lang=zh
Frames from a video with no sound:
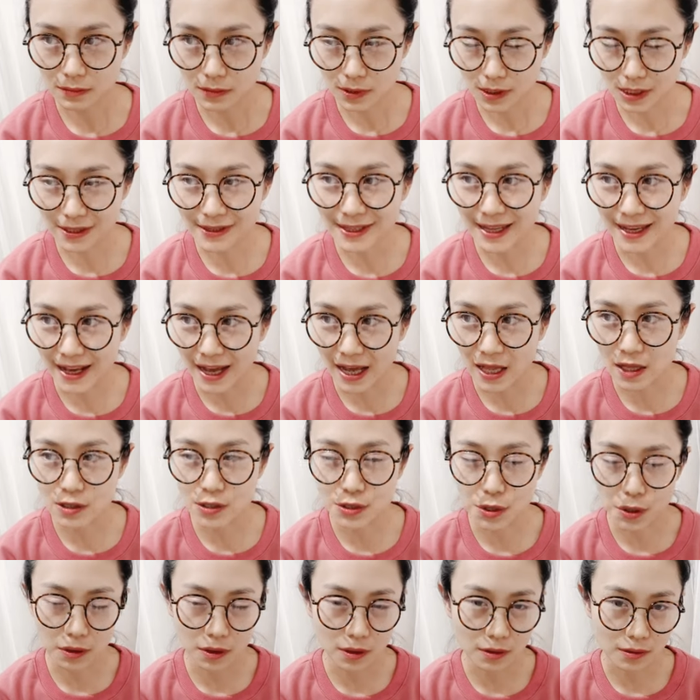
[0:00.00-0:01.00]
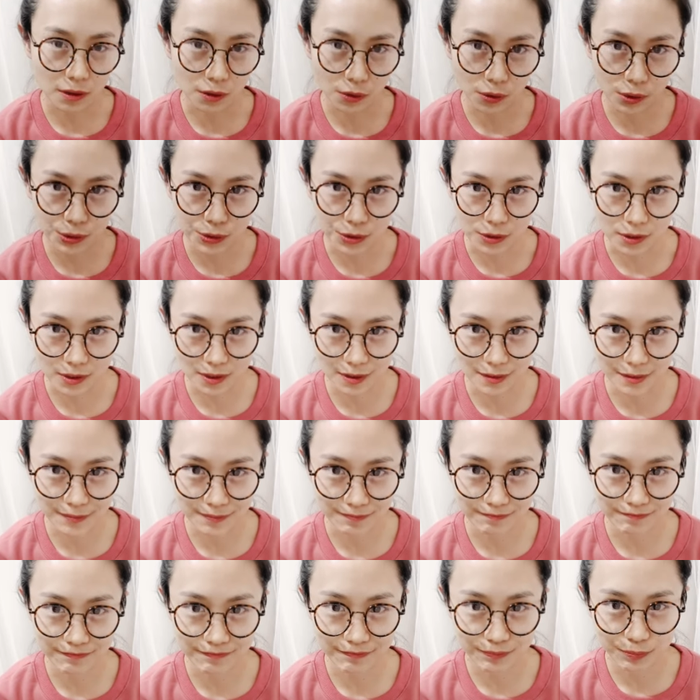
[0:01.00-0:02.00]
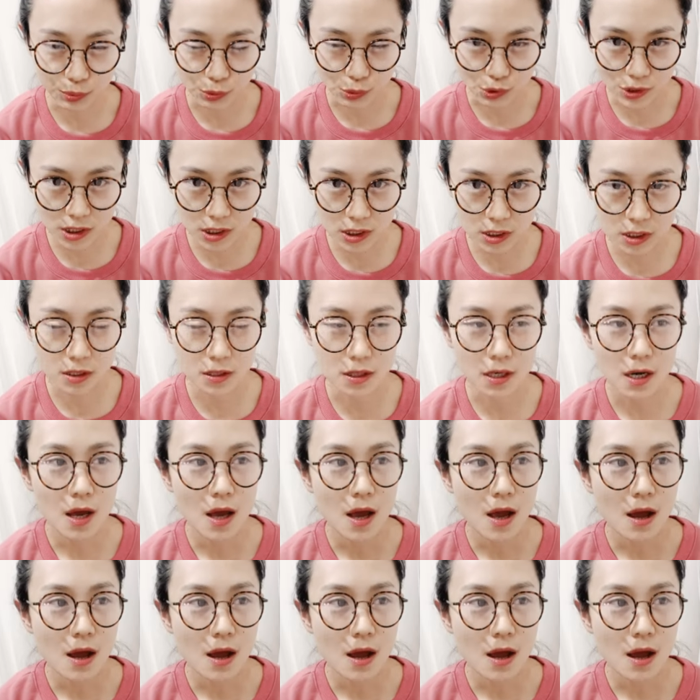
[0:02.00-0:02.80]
你点开的时候可能会觉得不适，